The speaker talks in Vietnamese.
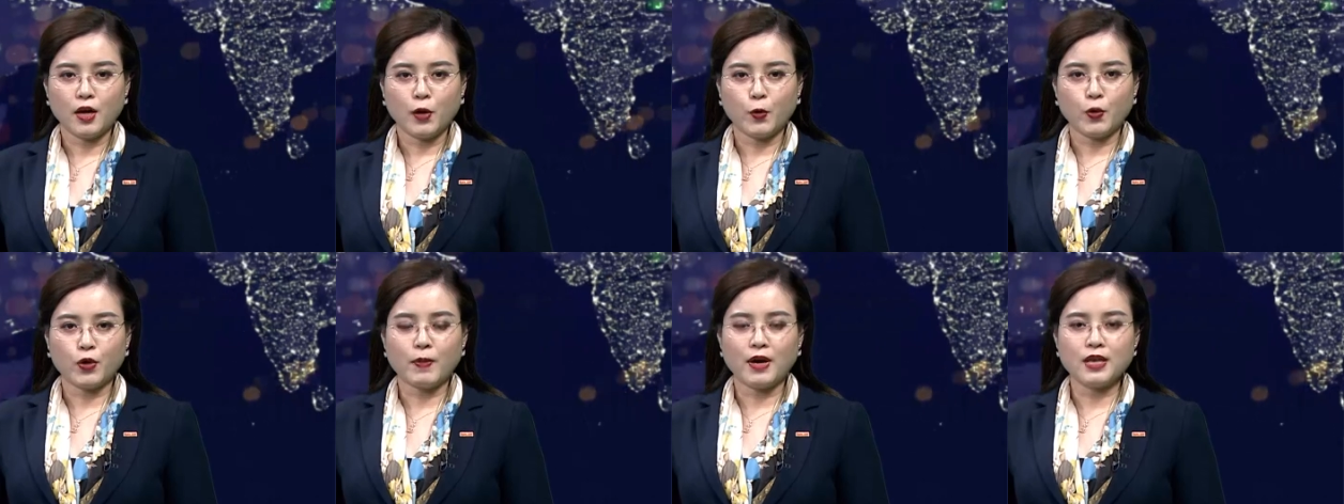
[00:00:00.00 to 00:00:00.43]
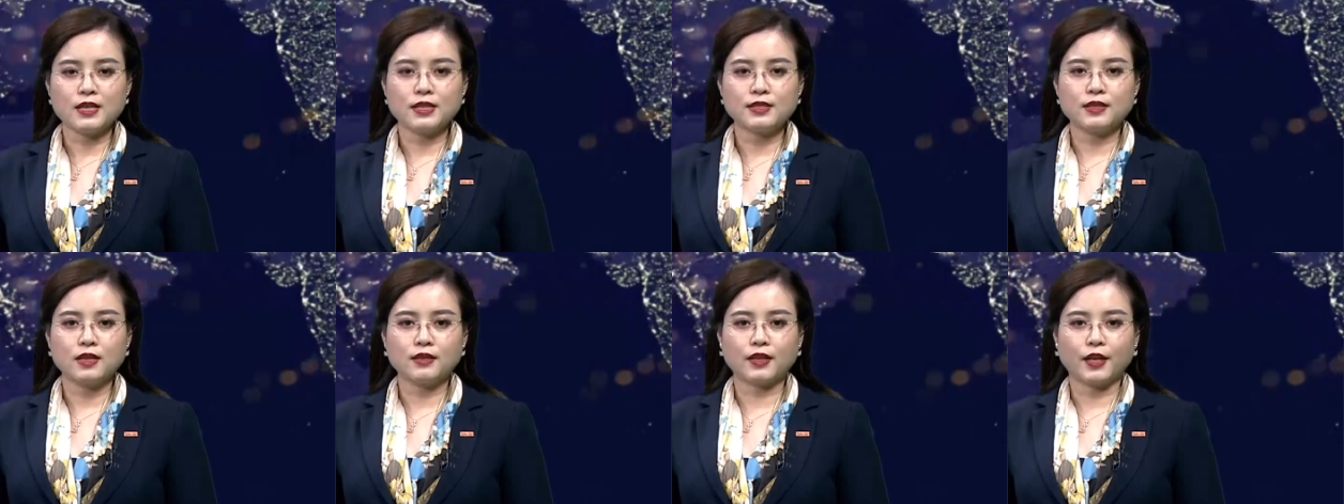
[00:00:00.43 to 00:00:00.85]
Ủy ban
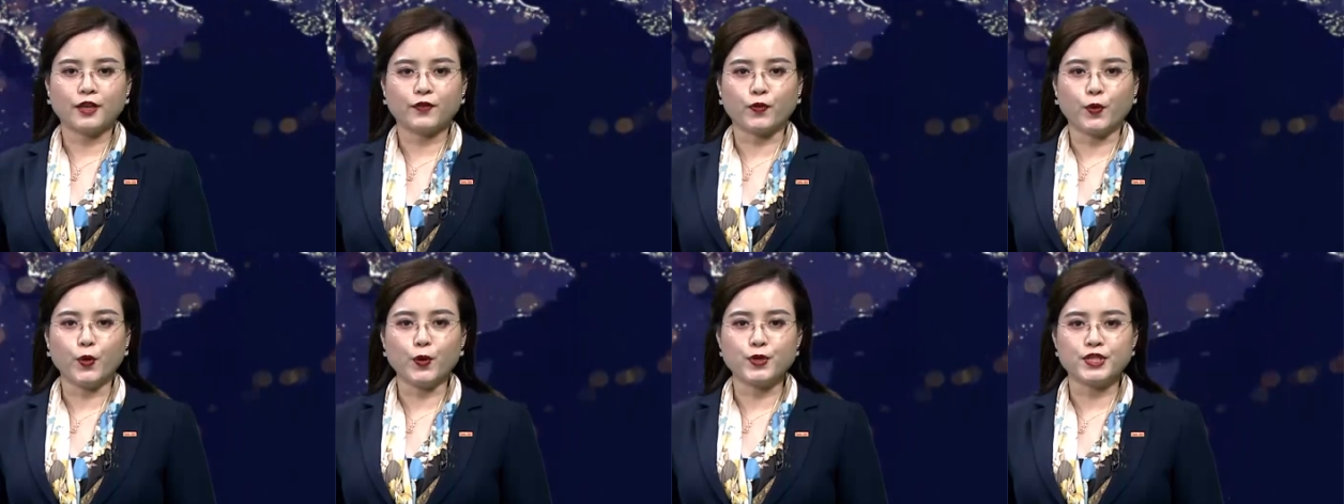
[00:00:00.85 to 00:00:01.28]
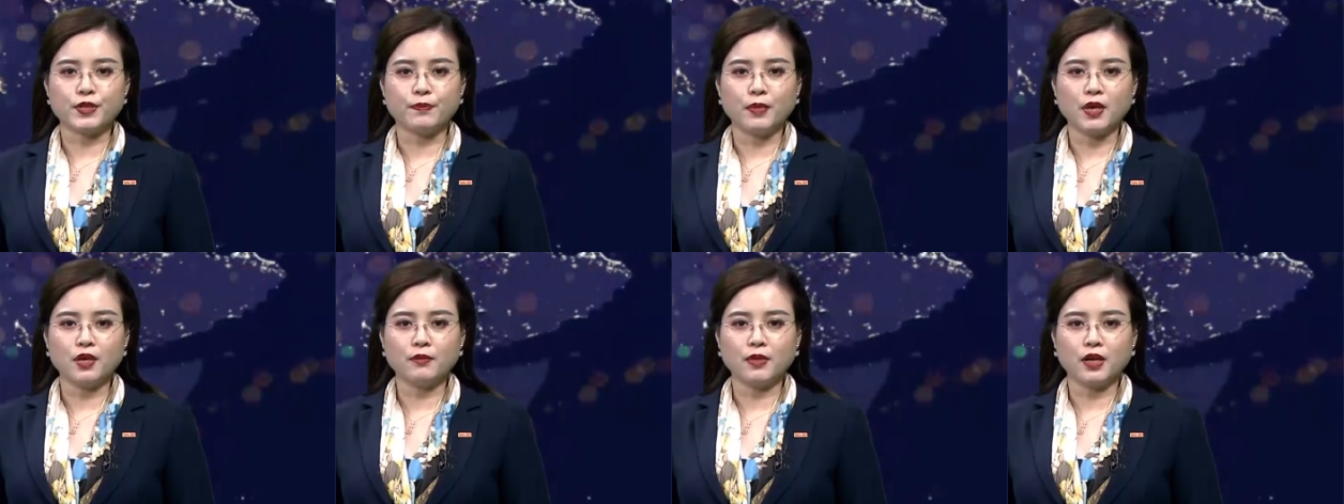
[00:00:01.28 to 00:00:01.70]
Nhân dân Thành phố Hồ Chí
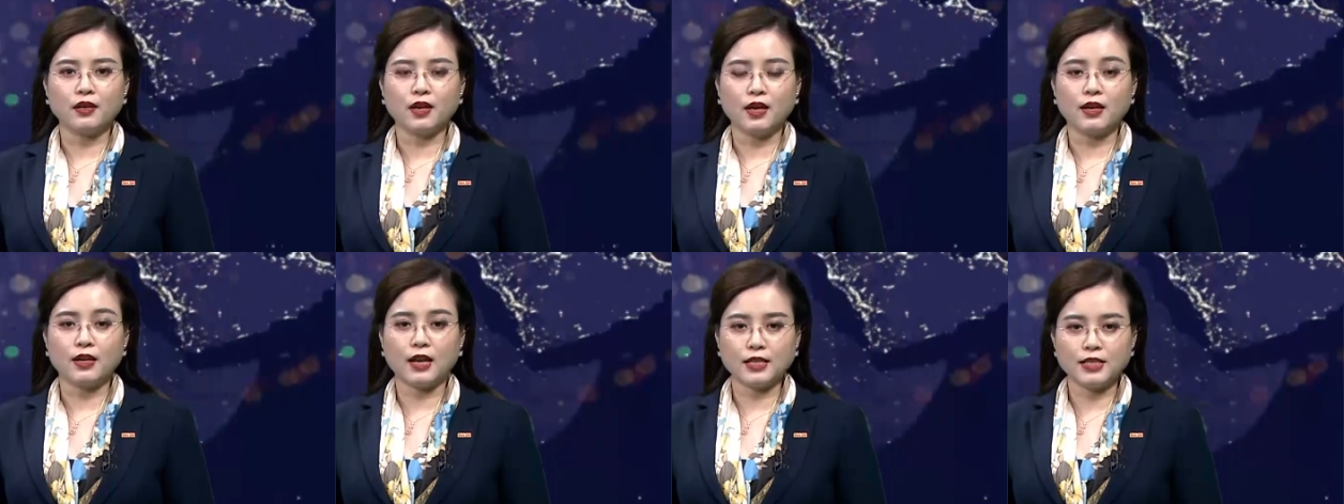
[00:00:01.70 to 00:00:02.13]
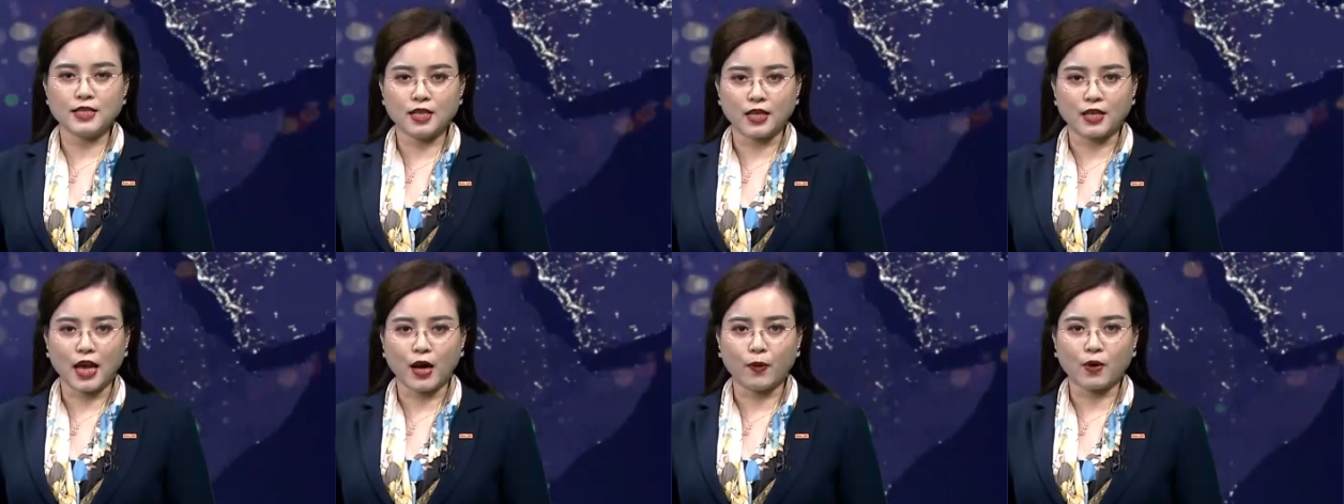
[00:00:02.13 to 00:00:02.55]
Minh mới đây đã
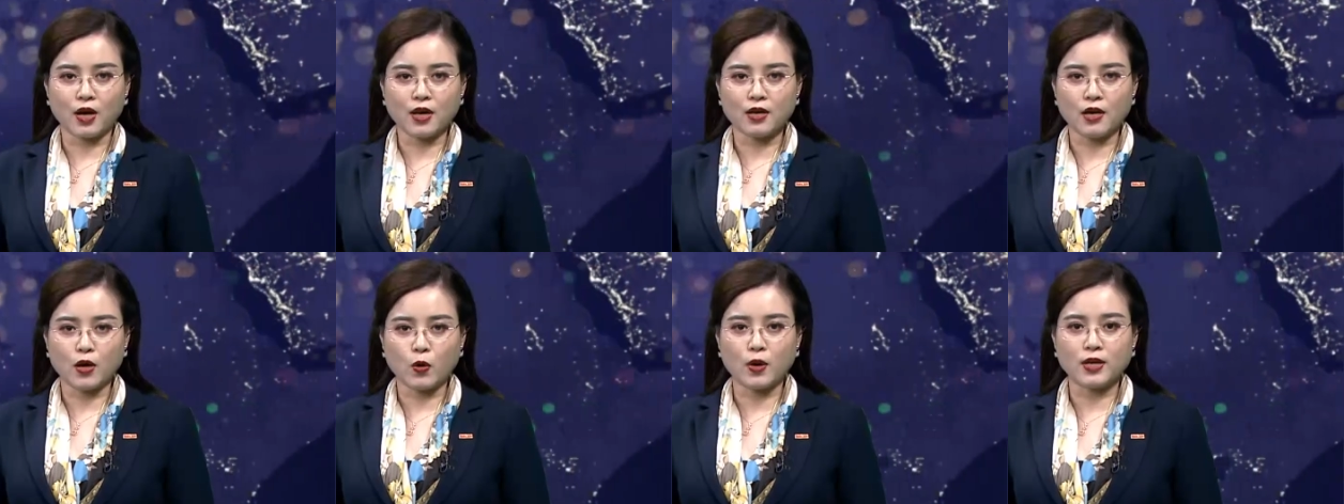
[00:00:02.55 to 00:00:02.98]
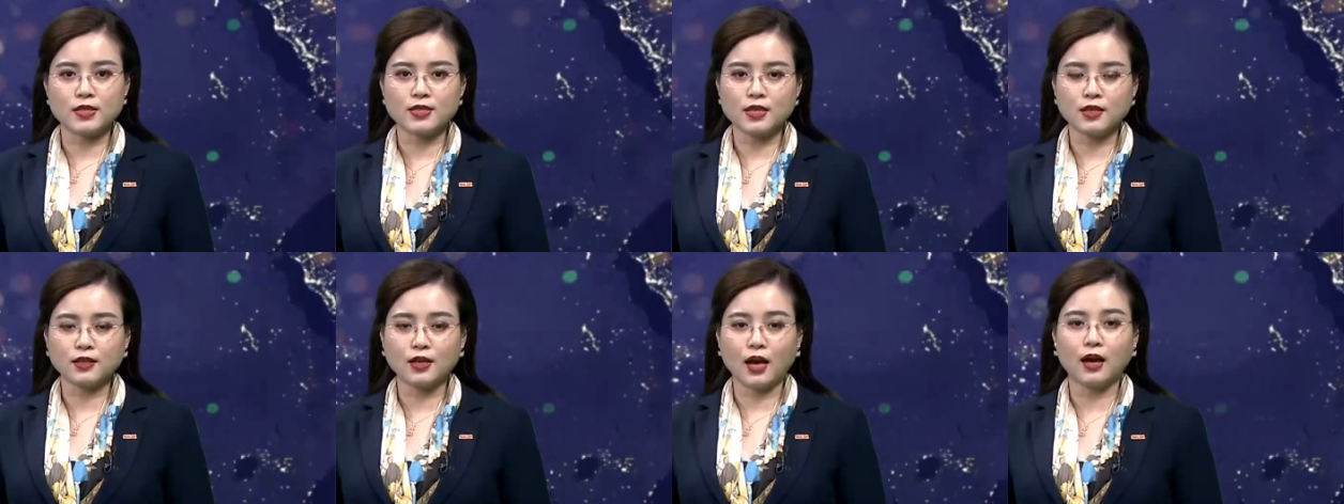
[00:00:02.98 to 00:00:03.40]
chỉ đạo các cơ quan
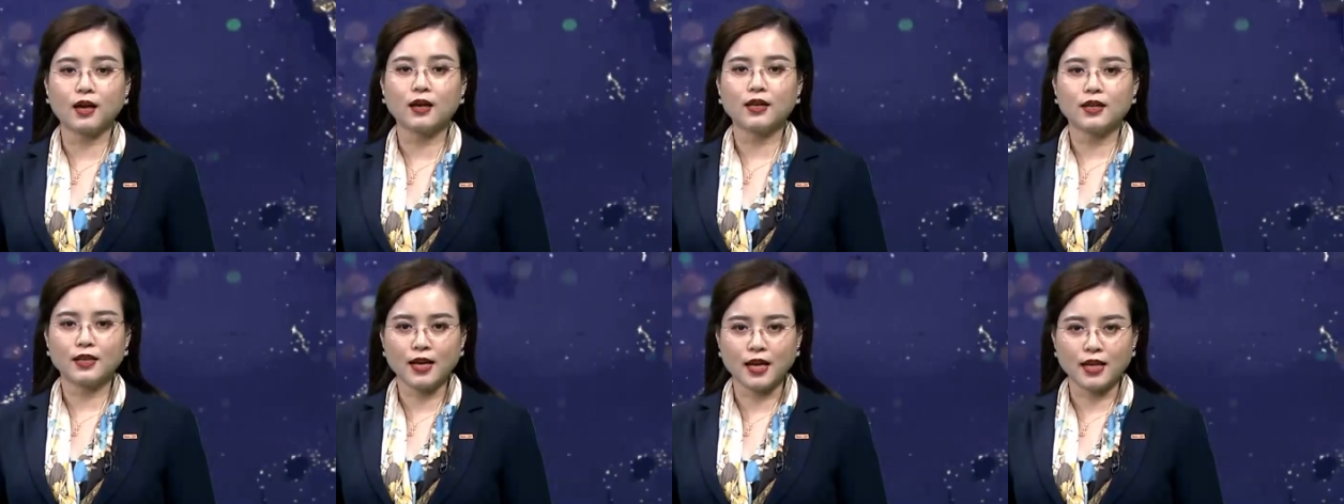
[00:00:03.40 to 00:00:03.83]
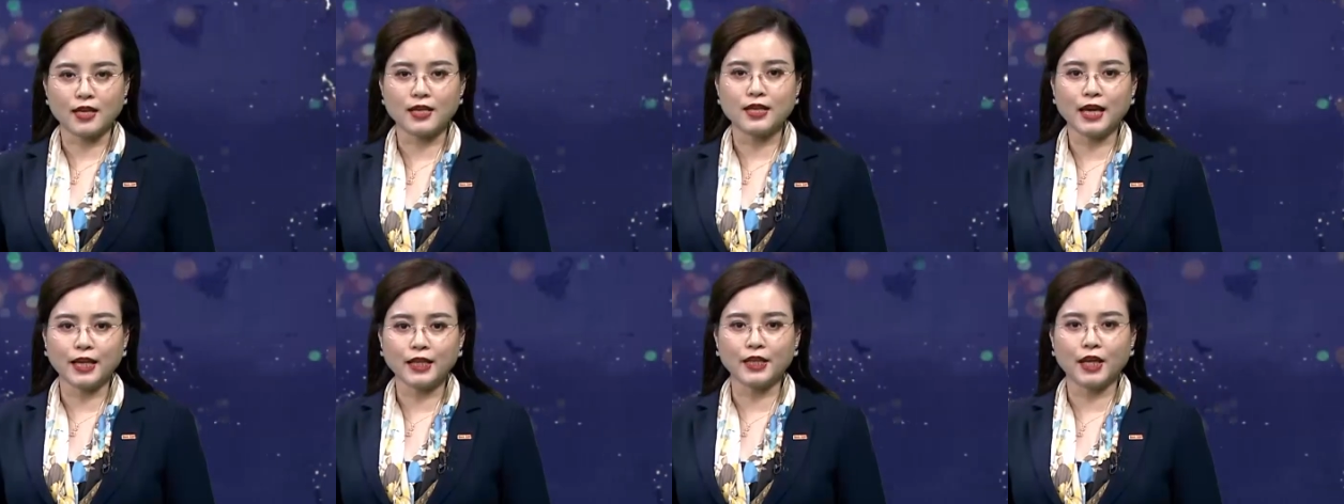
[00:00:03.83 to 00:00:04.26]
chức năng đẩy
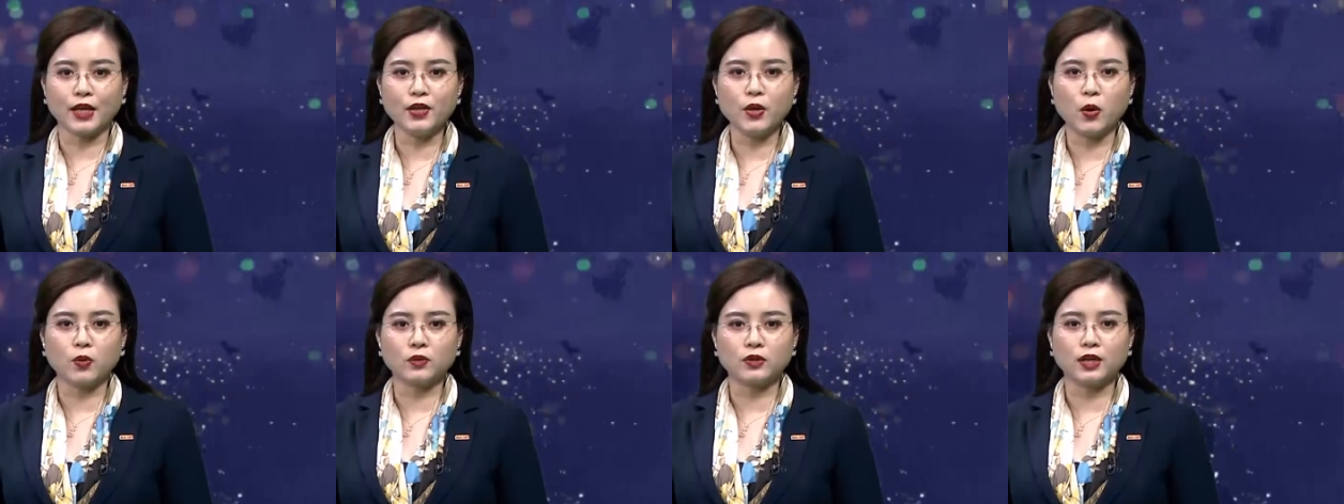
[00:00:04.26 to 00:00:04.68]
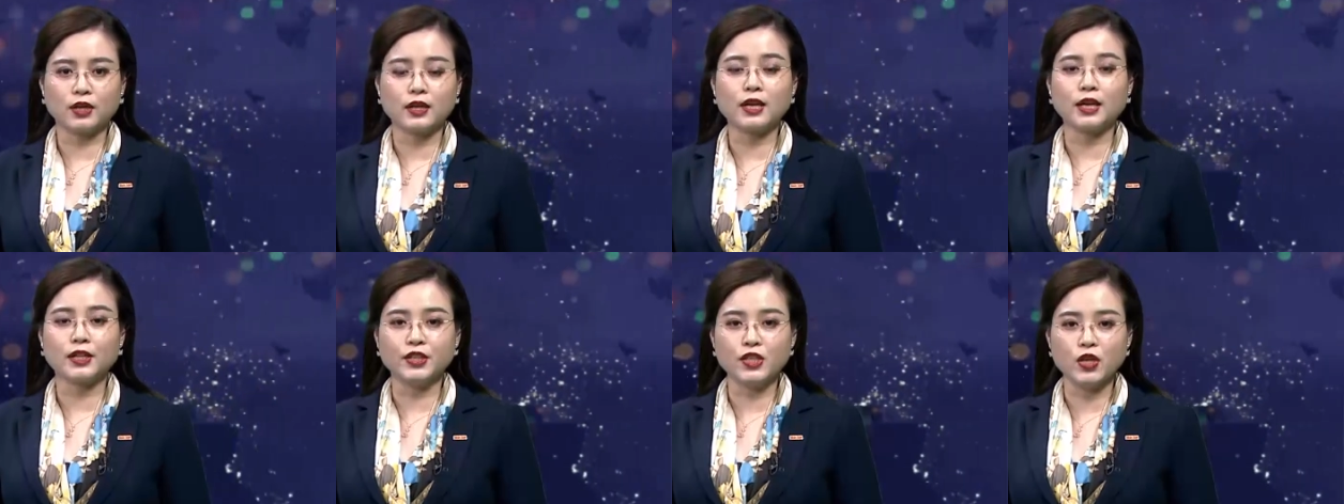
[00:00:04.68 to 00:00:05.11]
nhanh tiến độ thực
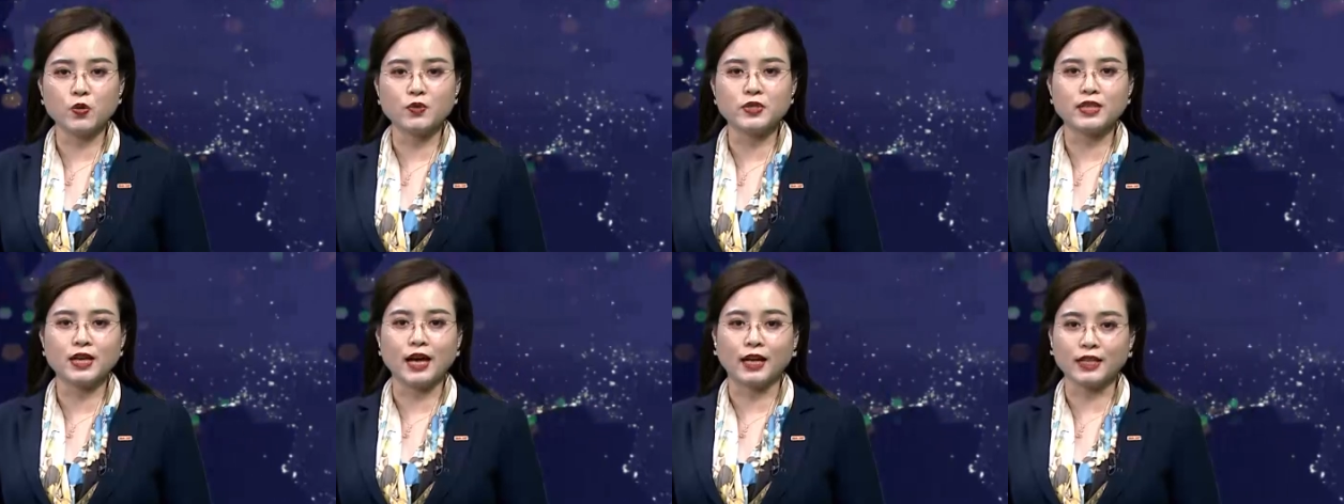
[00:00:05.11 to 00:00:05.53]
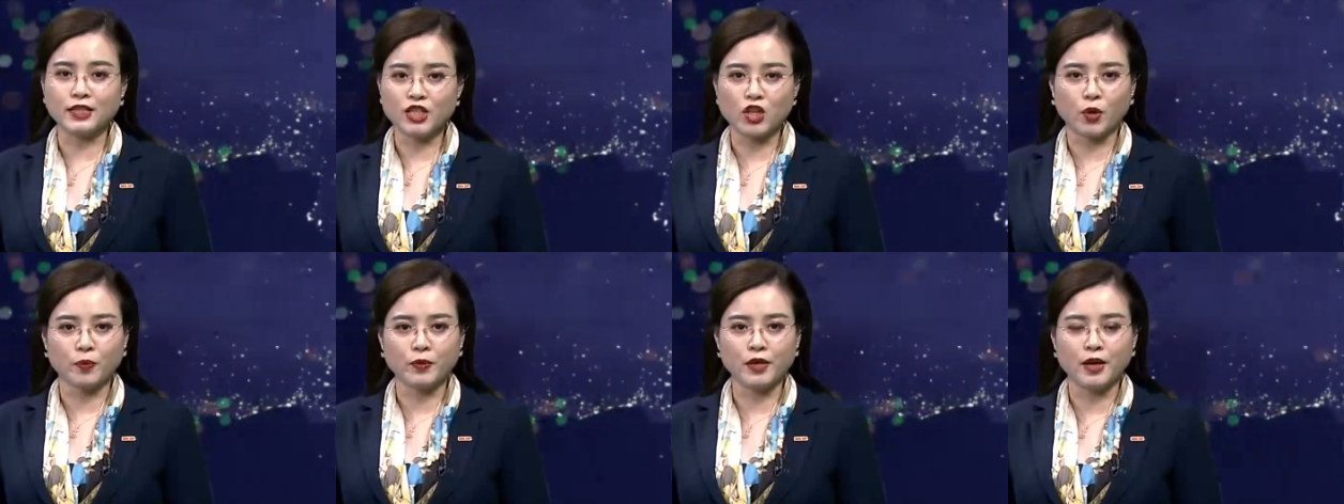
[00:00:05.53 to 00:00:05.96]
hiện nhiều dự án
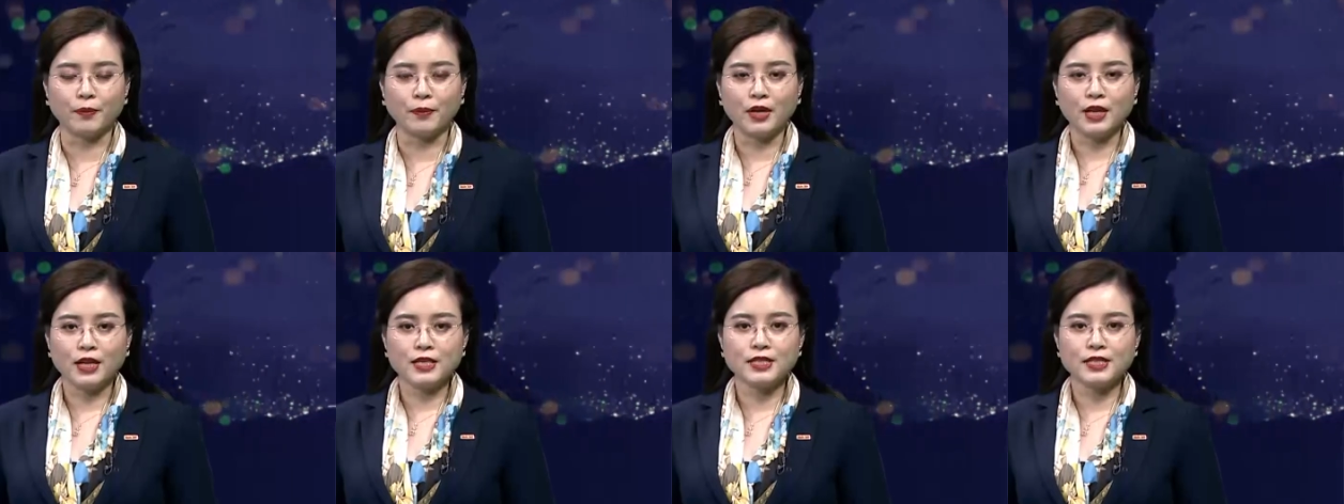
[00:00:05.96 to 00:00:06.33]
trọng điểm